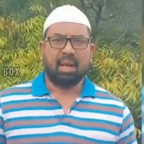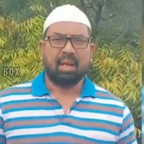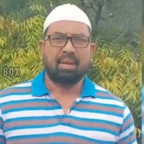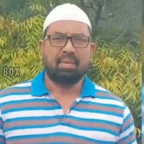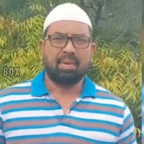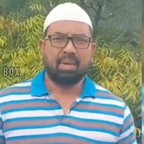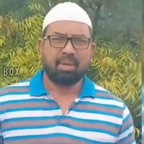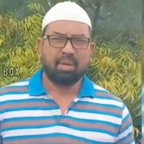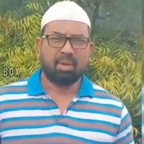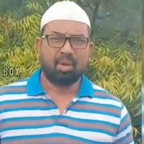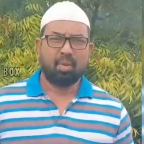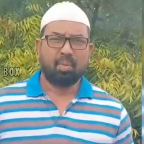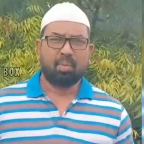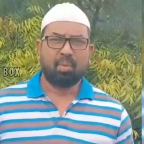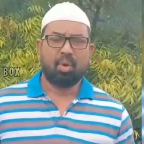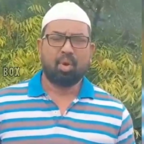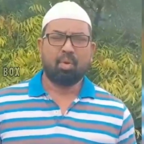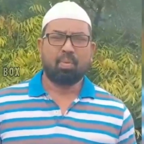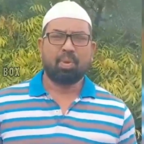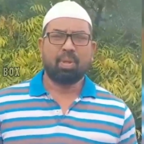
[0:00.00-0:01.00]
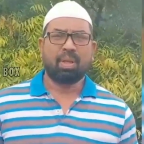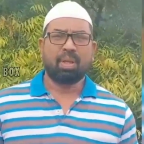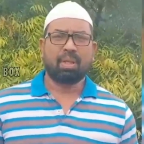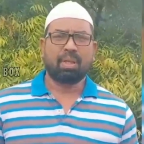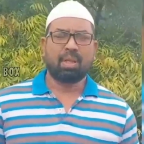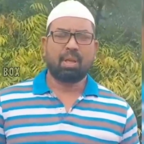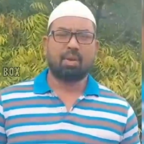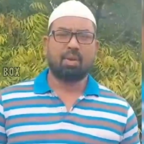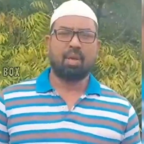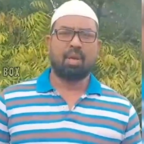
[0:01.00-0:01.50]
அனைவருக்கும் முகமது
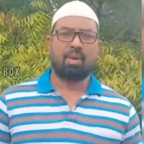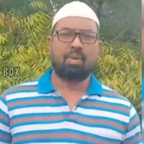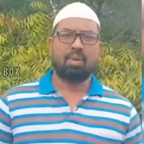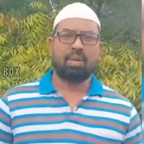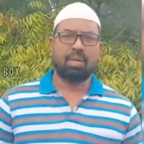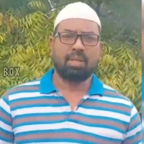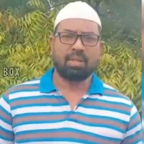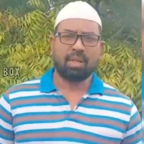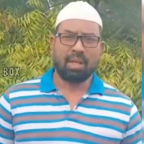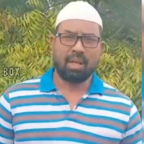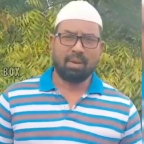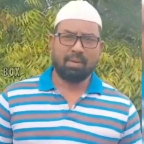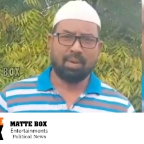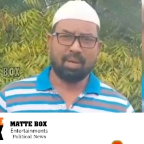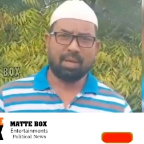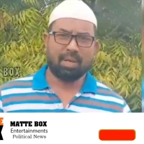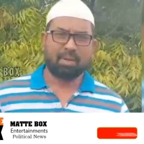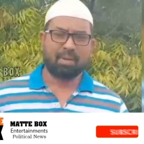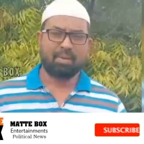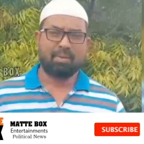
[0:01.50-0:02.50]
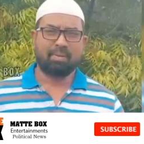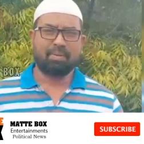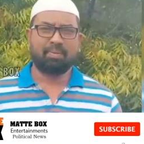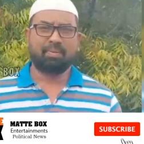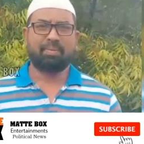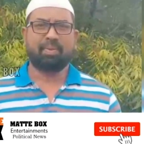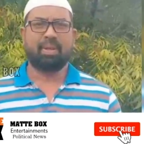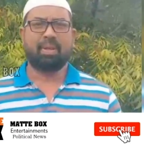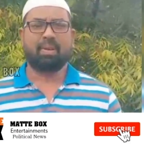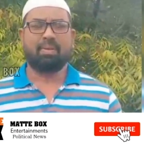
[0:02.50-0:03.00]
அத்தாவுலாவுடைய சலாவலைக்கும்
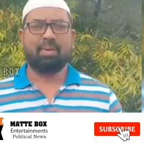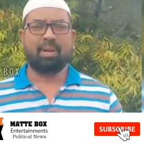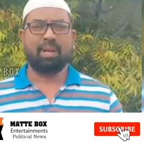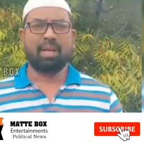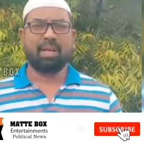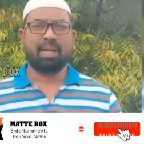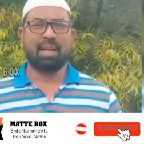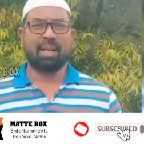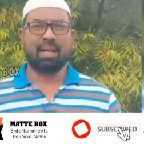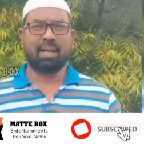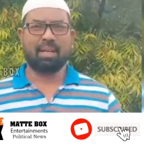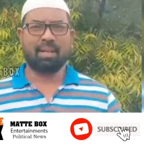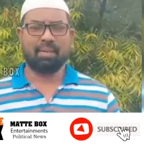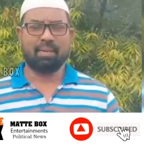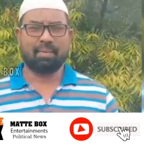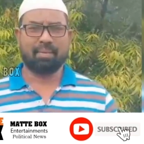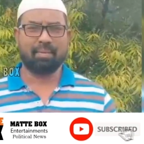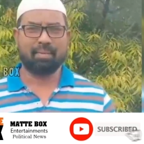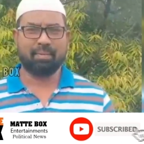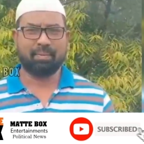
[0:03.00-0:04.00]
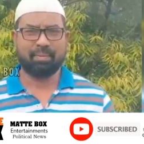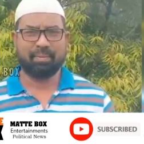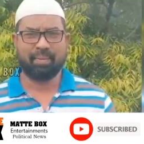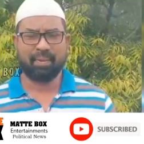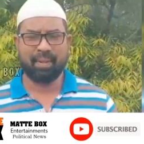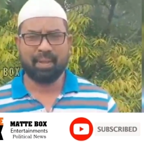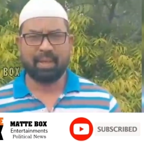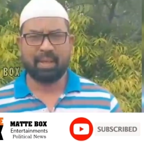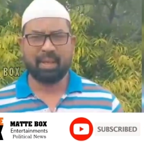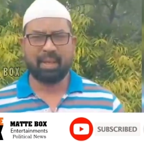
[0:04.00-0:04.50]
வணக்கங்க
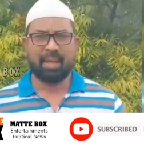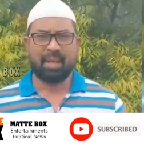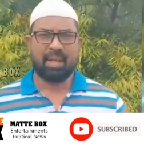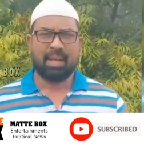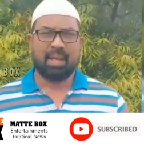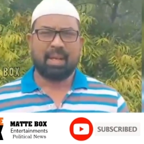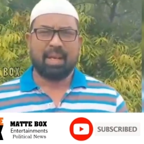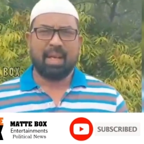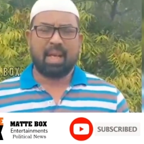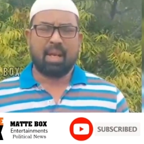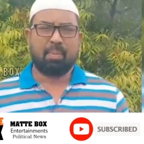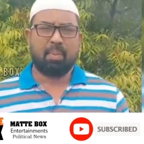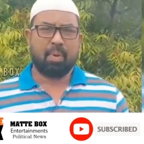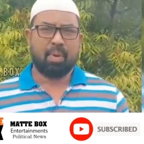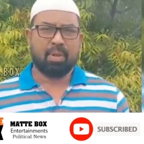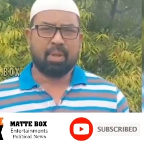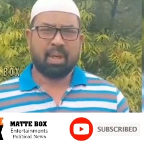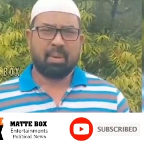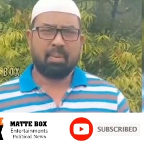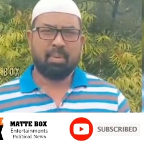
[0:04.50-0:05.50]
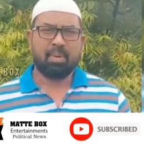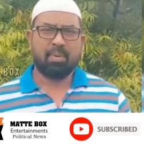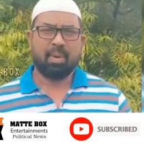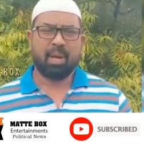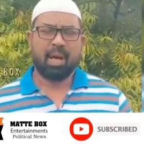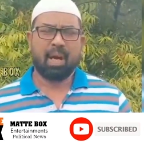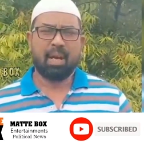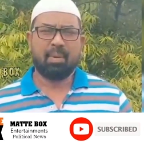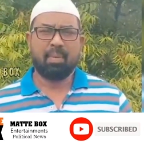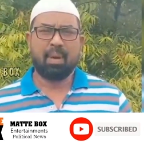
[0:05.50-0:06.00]
இப்போது சமீப
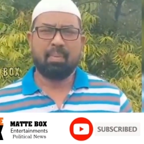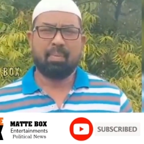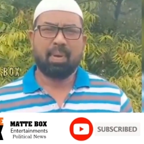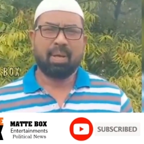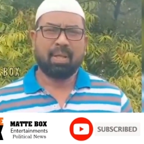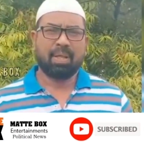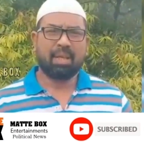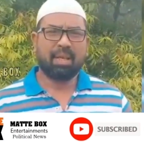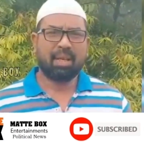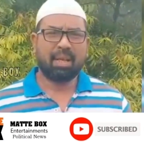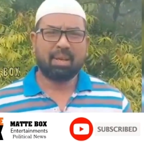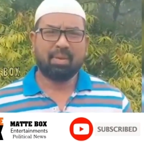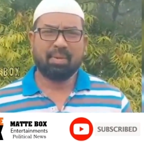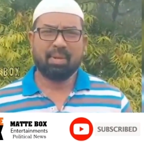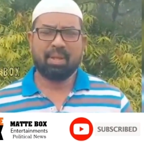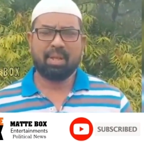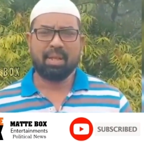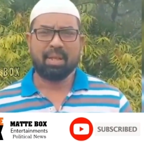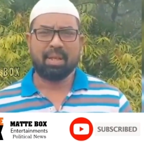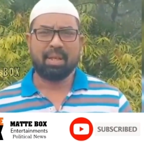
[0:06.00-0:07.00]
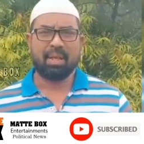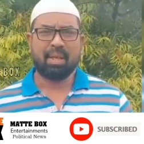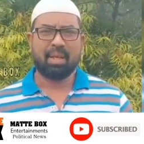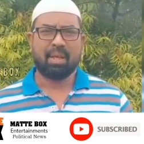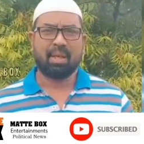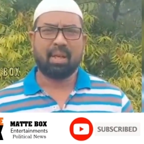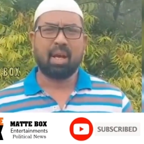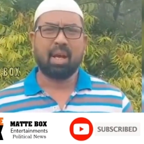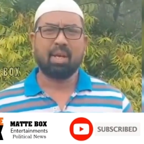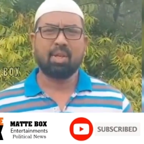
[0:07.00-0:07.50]
காலமாக பார்த்தீங்கன்னா வந்து
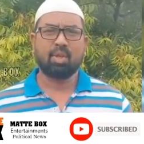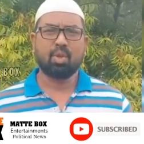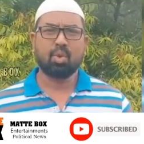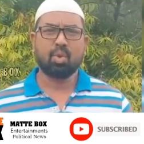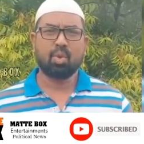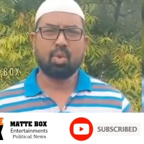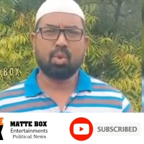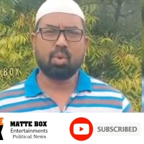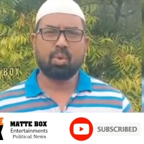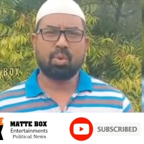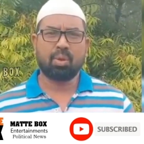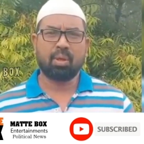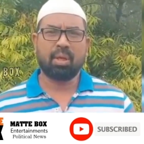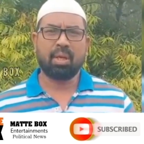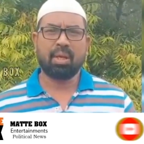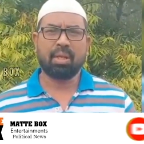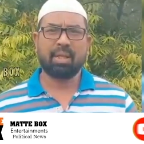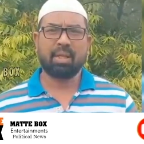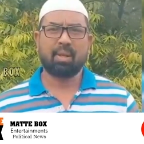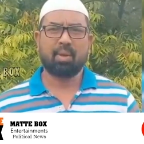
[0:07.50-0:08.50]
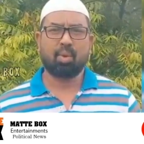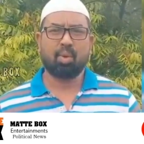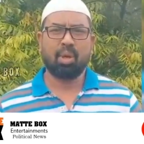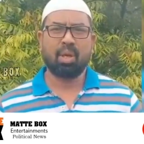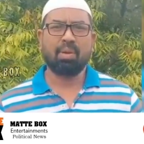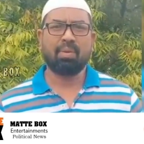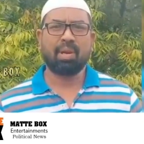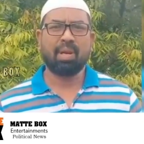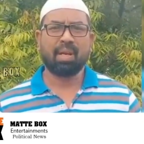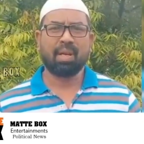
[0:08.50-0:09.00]
ராஜீவ் காந்தி
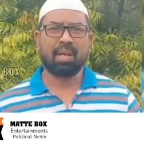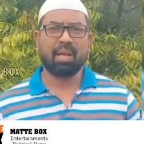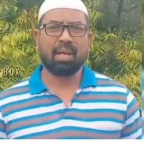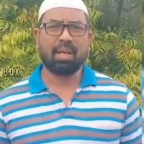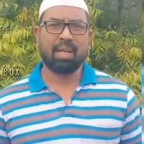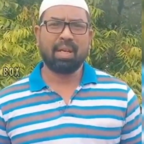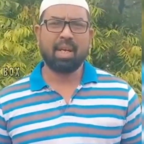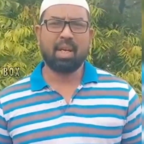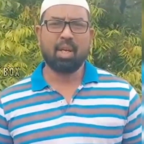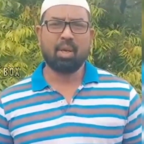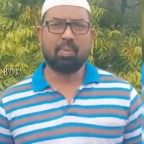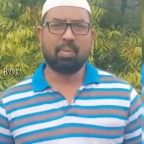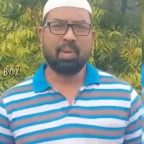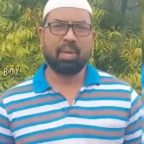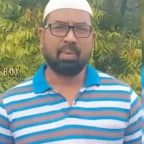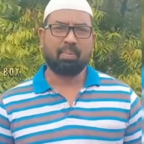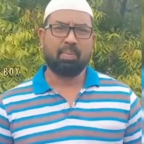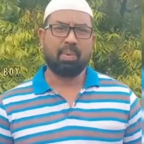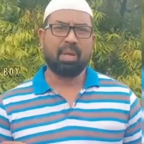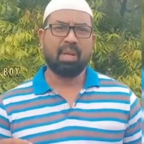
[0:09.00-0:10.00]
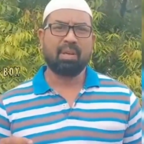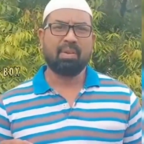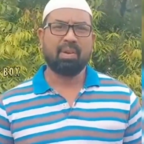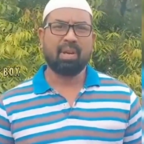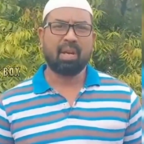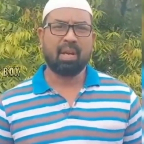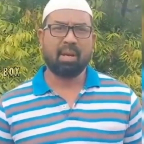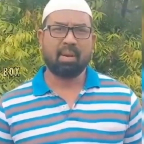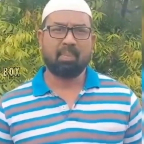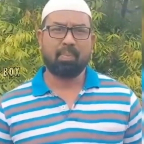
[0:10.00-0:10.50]
கொலை வழக்கில் ஏழு பேர் பேரிவ
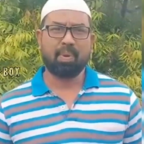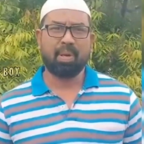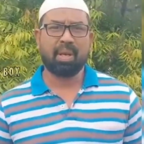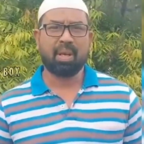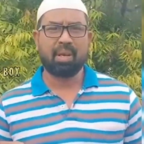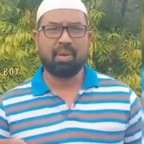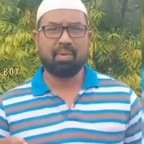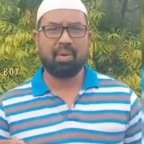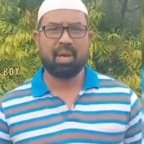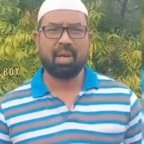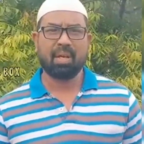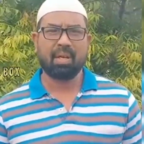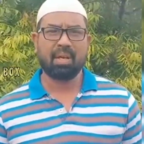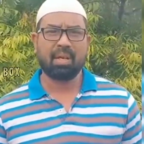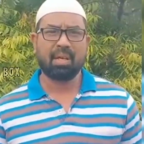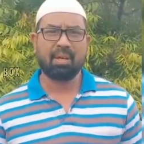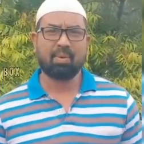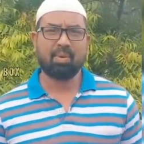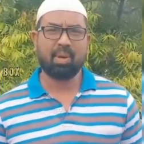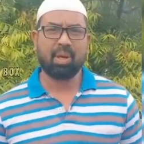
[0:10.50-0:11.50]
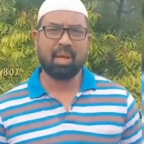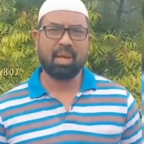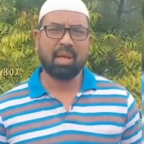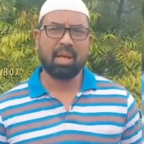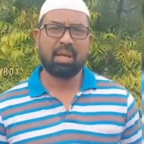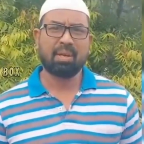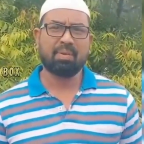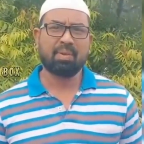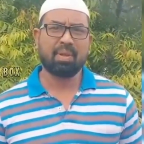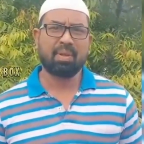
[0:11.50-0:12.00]
பேரறிவாளனை இவங்க
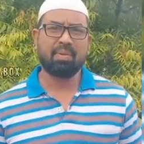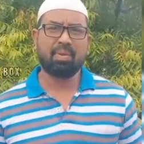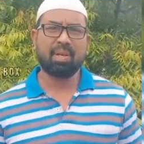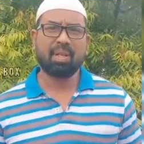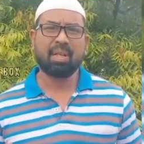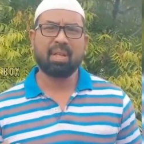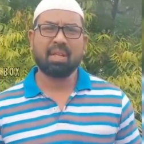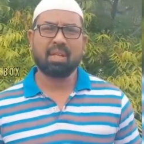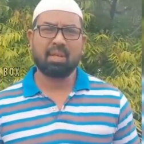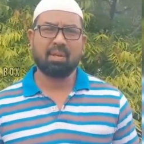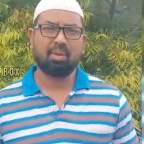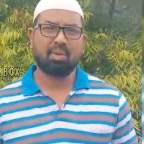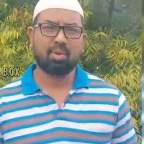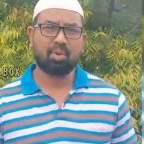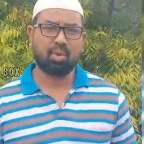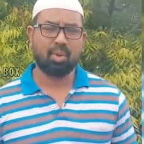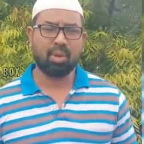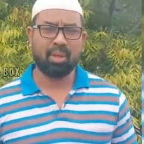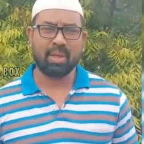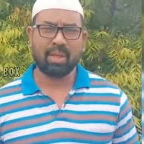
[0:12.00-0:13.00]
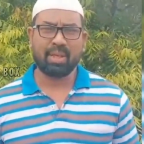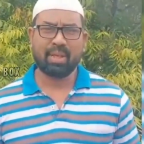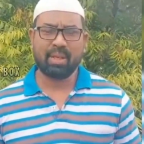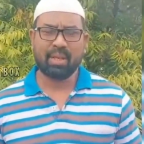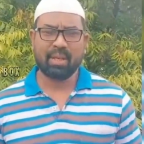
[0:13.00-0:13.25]
எல்லாரையும் வந்து விடுதலை செய்யணும்னு சொல்லி